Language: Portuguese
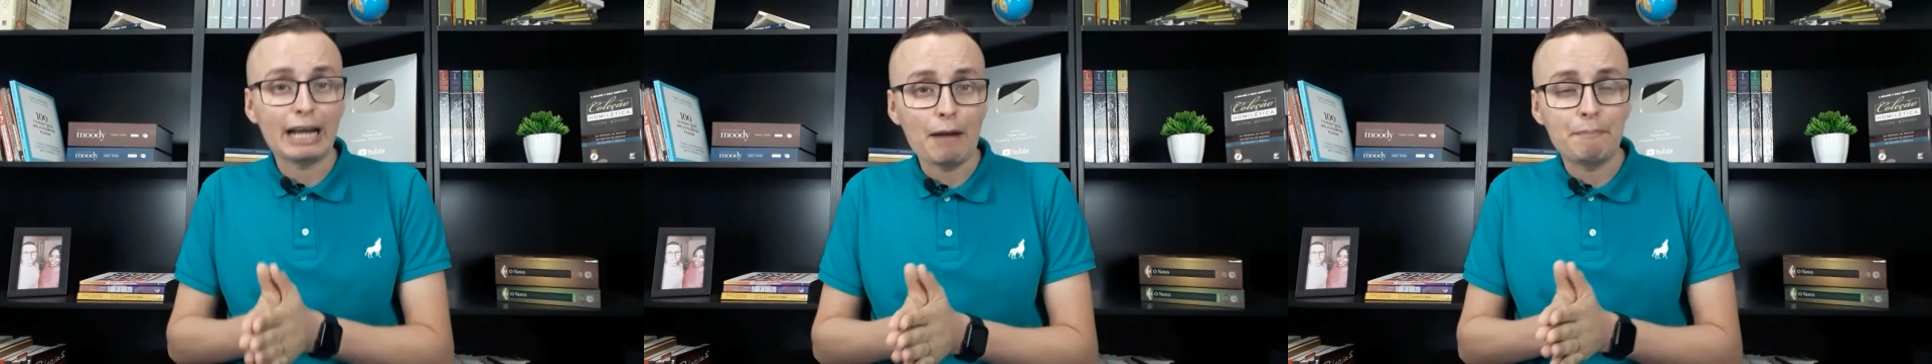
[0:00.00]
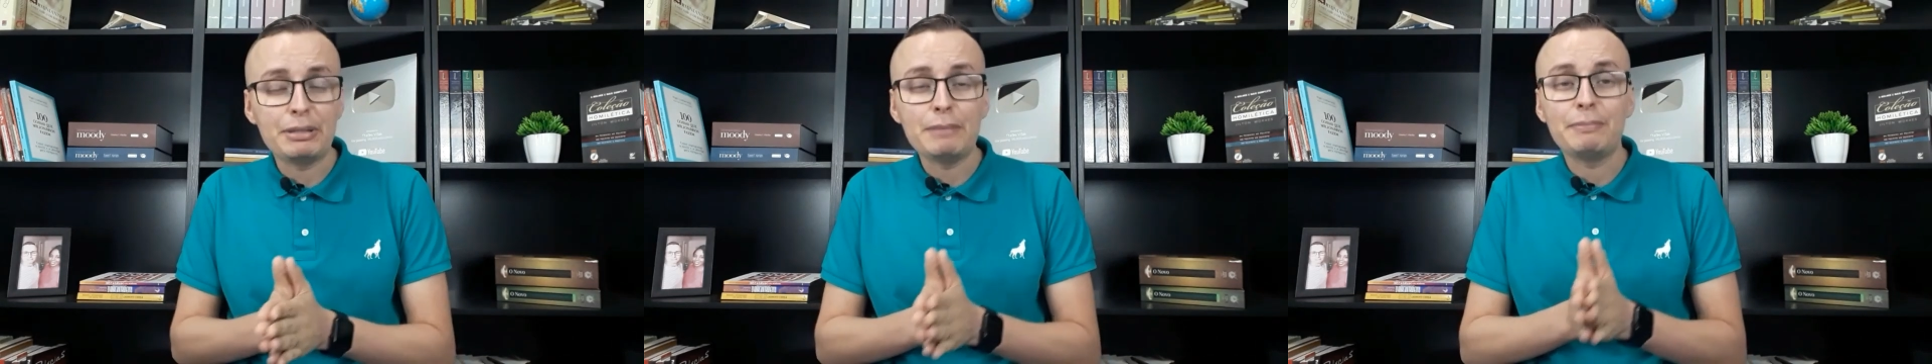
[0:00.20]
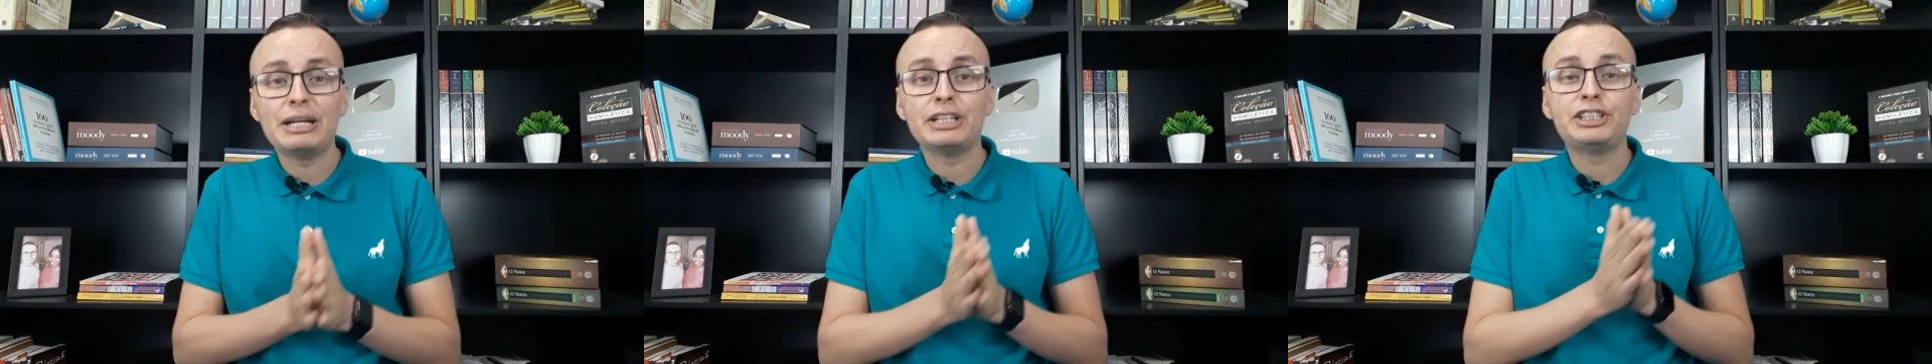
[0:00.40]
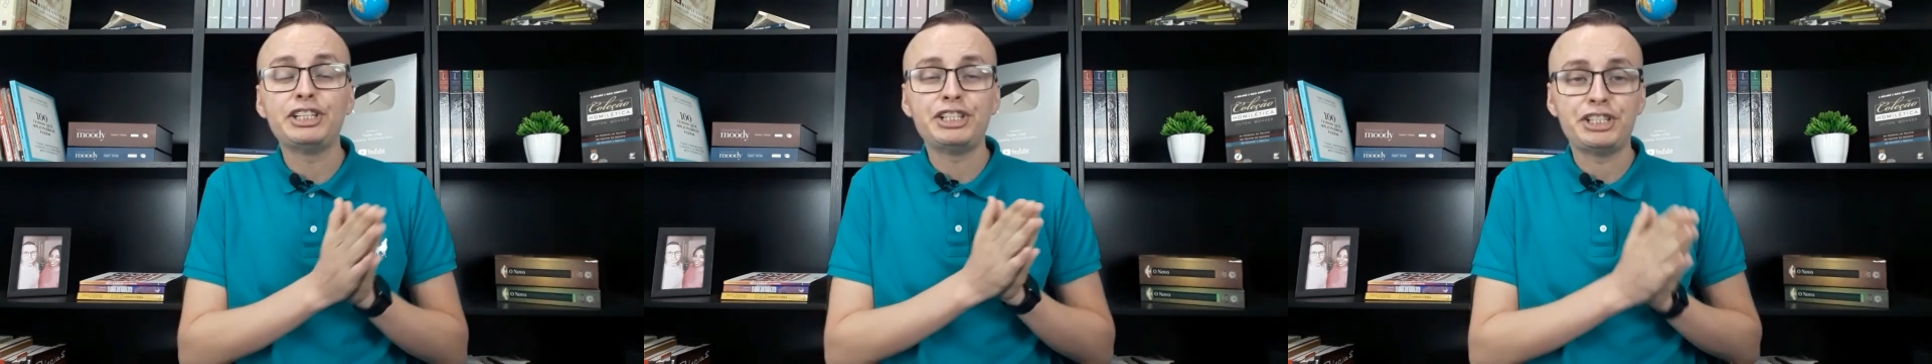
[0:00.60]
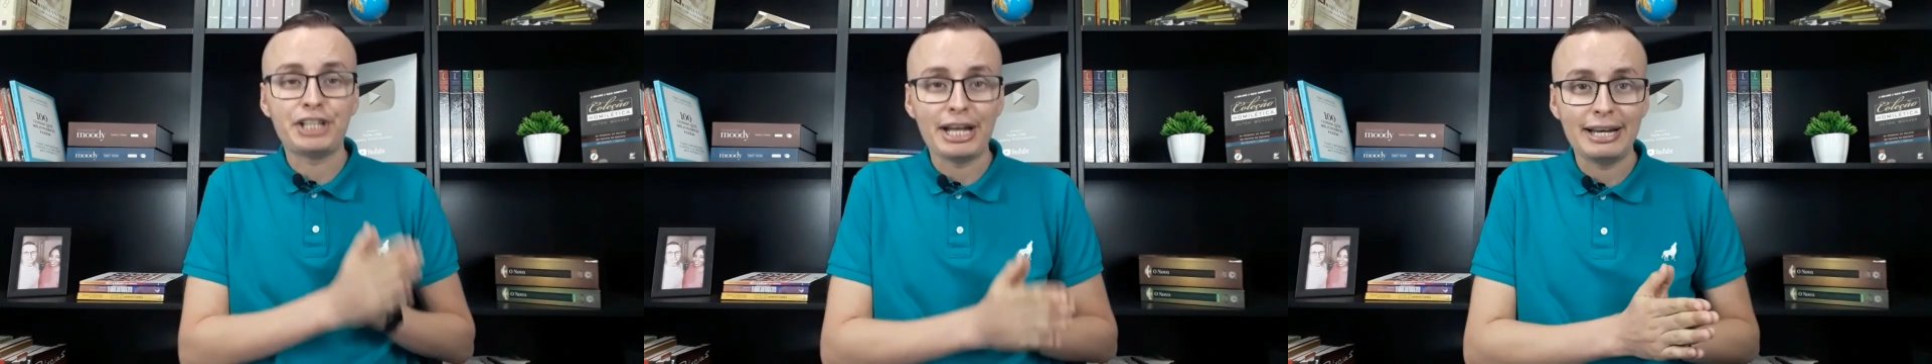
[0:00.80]
a Bíblia de
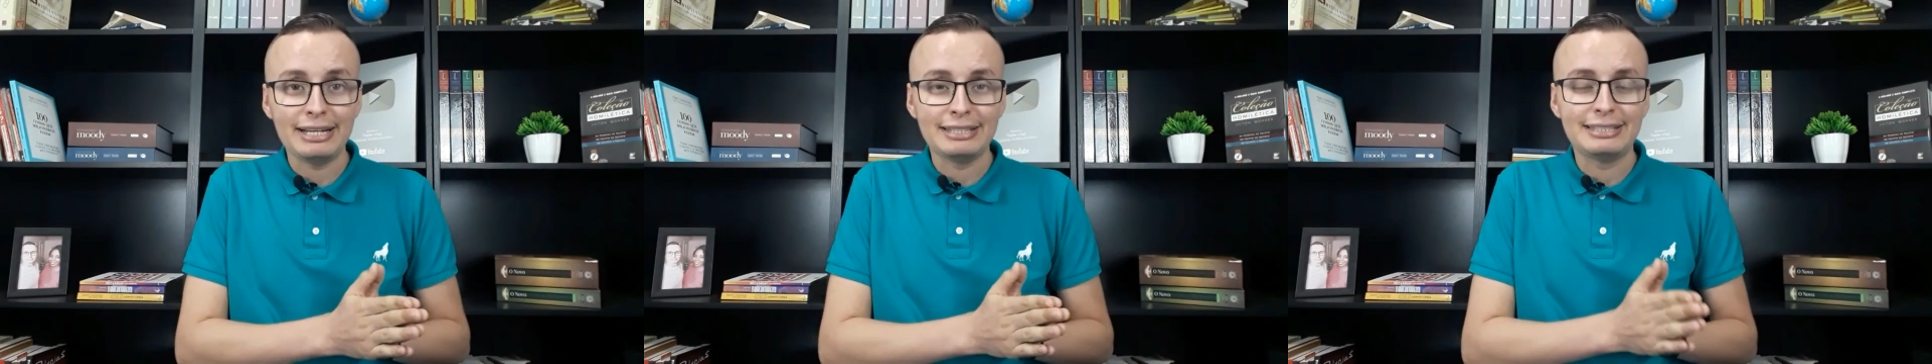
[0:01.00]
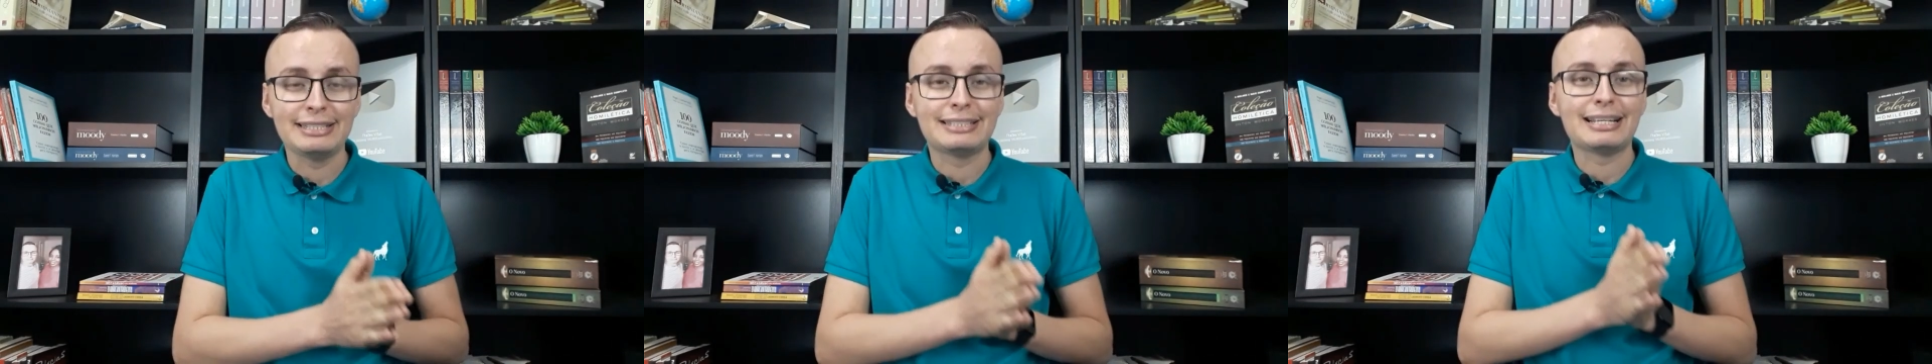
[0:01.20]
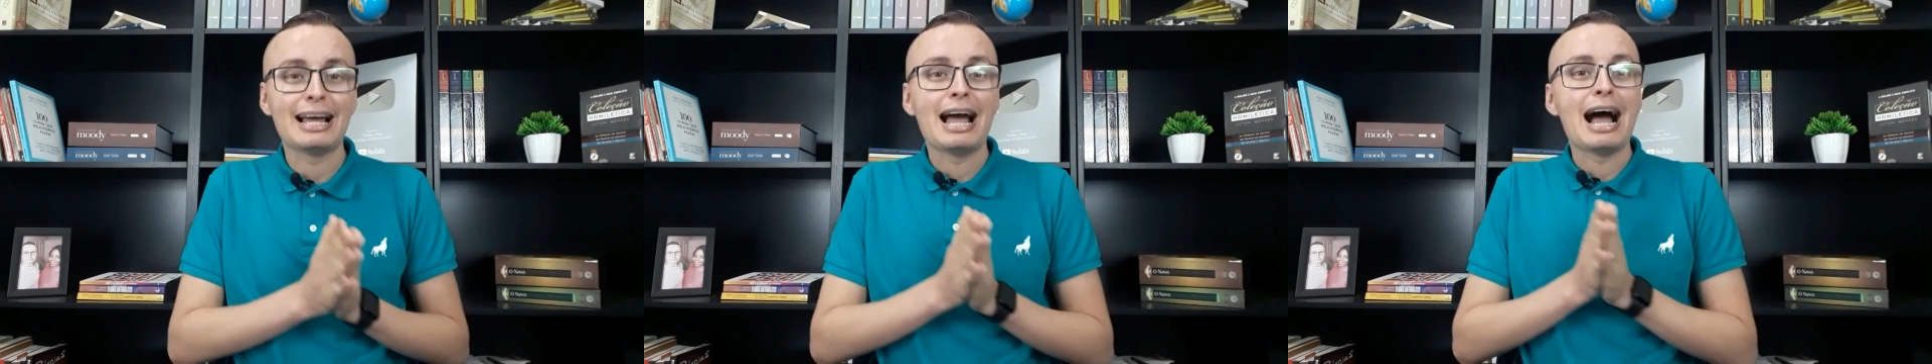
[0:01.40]
Gênesis